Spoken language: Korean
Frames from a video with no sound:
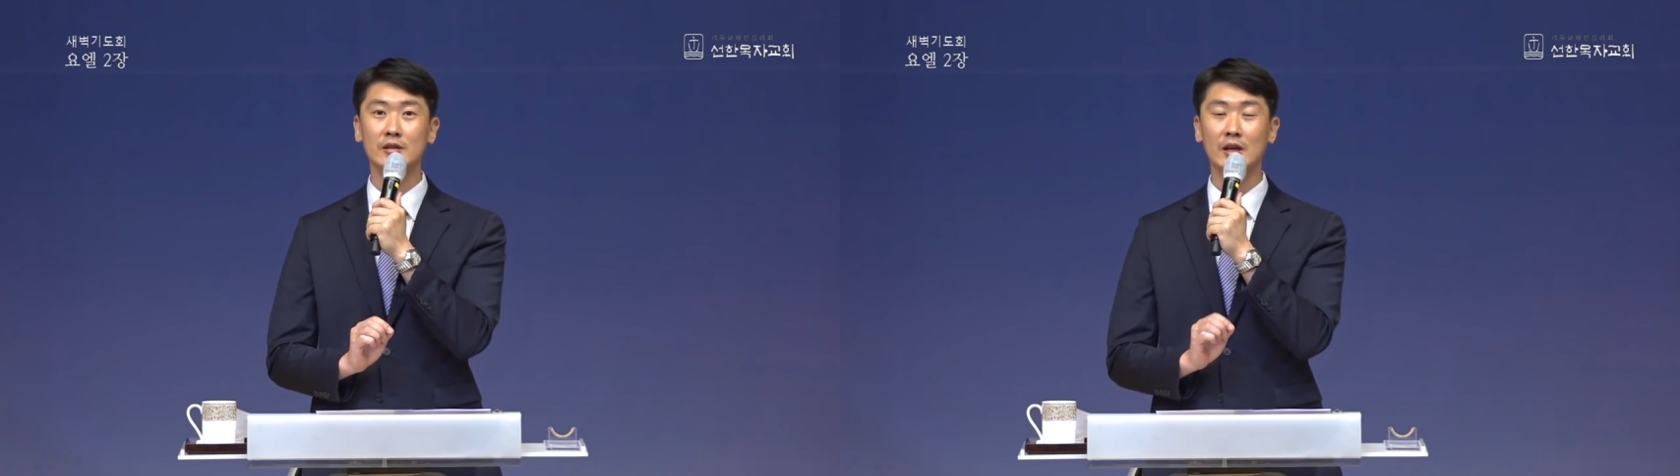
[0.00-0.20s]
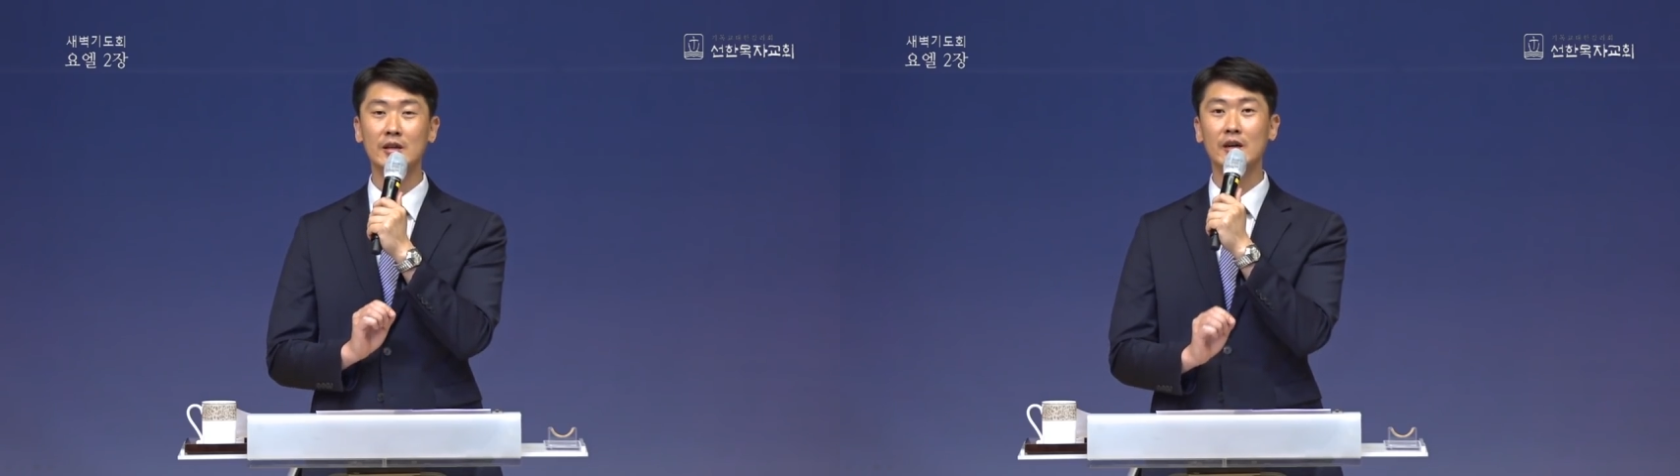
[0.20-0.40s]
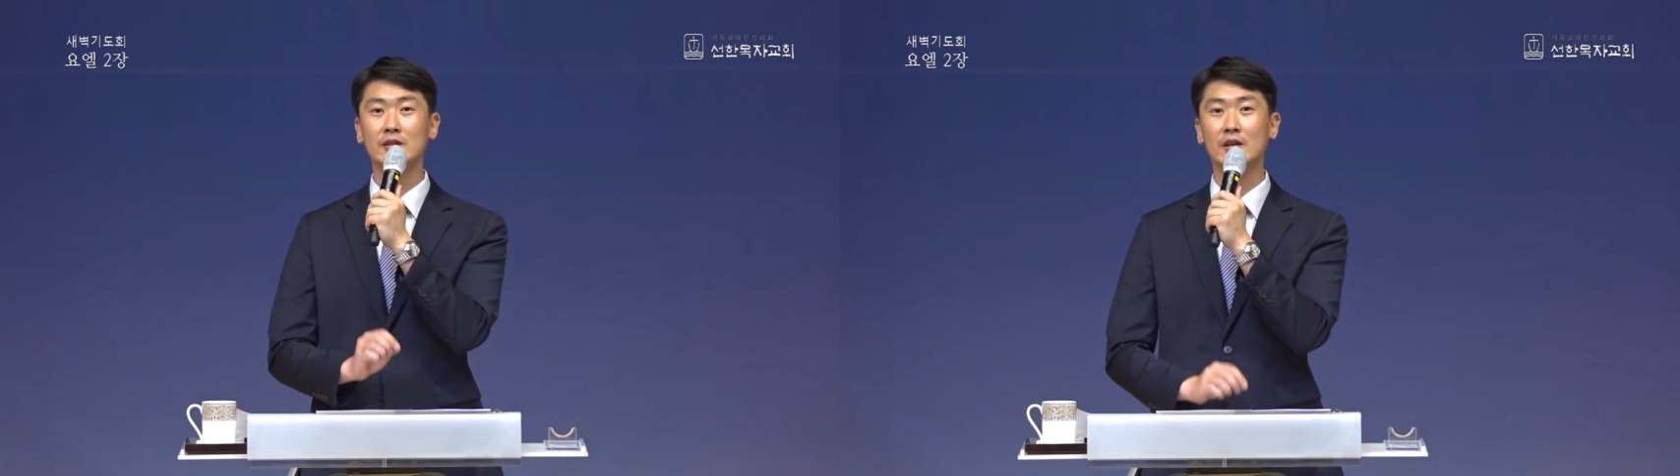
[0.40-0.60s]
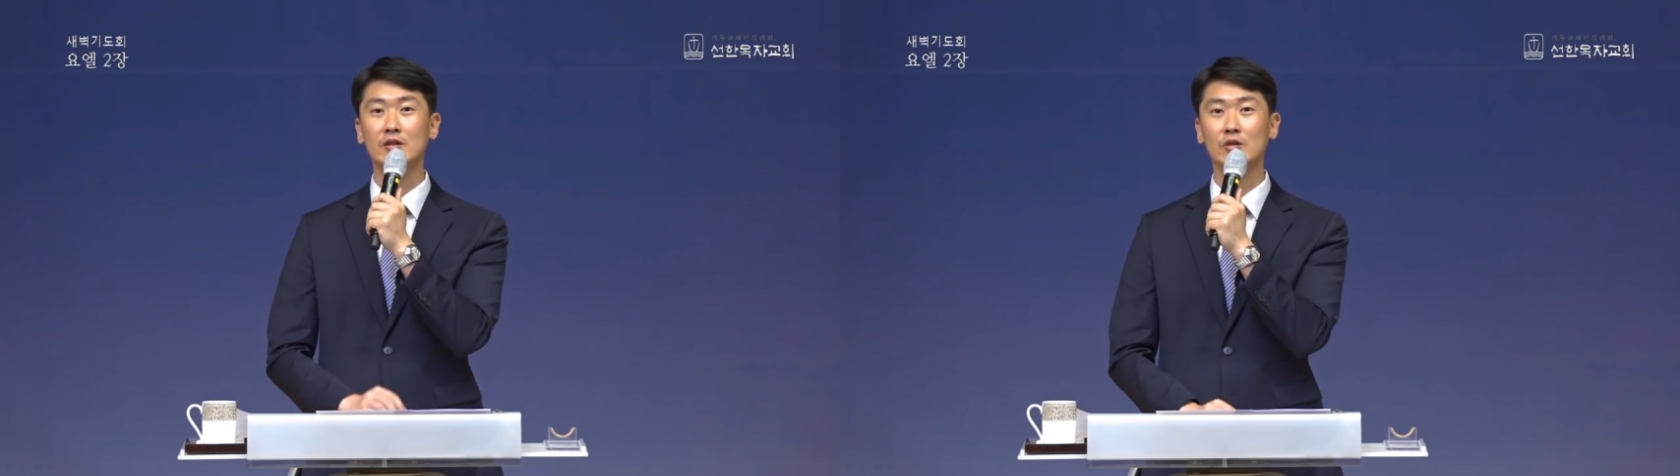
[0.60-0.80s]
자리가 있다는